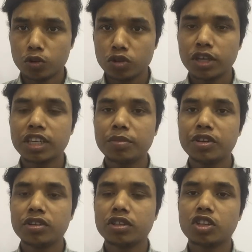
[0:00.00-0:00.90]
নতুন একটা
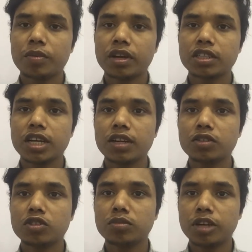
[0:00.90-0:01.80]
ভিডিওতে সবাইকে
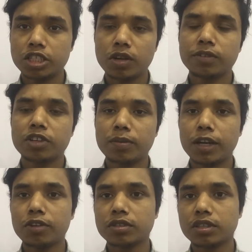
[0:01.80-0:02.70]
স্বাগতম আশা করি সবাই
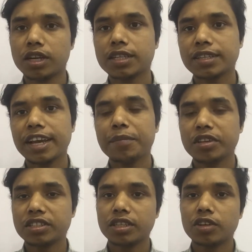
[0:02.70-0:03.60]
ভালো আছেন আজকে
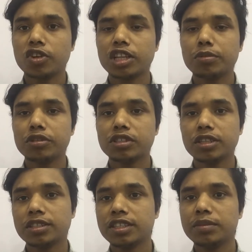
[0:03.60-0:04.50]
আপনাদের সাথে কথা বলতে
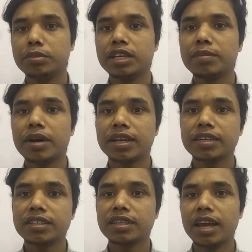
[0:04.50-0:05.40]
চাচ্ছি বিএ
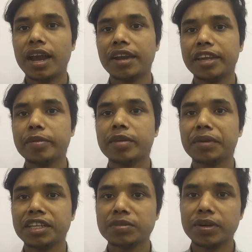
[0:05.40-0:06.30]
মার্কেটিং অ্যান্ড ইভেন্ট
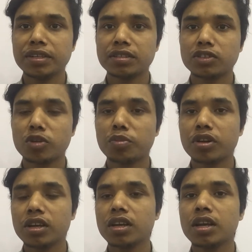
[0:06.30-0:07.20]
ম্যানেজমেন্ট
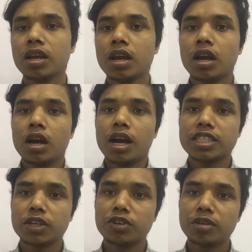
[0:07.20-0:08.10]
সম্পর্কে
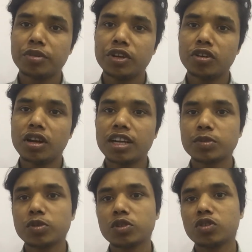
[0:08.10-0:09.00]
আশা করি ভিডিও লাস্ট
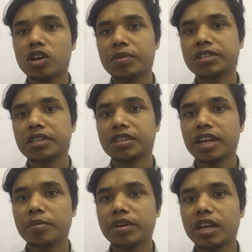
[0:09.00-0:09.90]
পর্যন্ত আমার সাথে
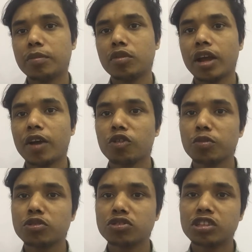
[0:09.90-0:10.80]
থাকবেন এবং এখন
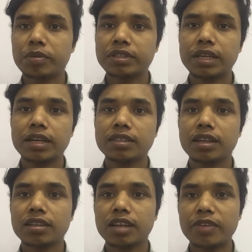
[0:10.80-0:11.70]
পর্যন্ত আমার চ্যানেলটি
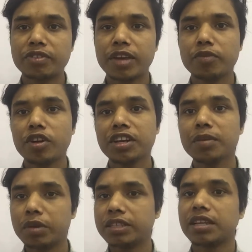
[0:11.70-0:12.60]
যারা সাবস্ক্রাইব করেনি
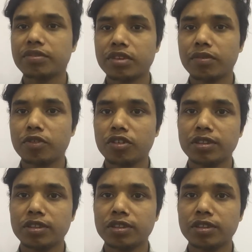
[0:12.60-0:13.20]
প্লিজ সাবস্ক্রাইব করে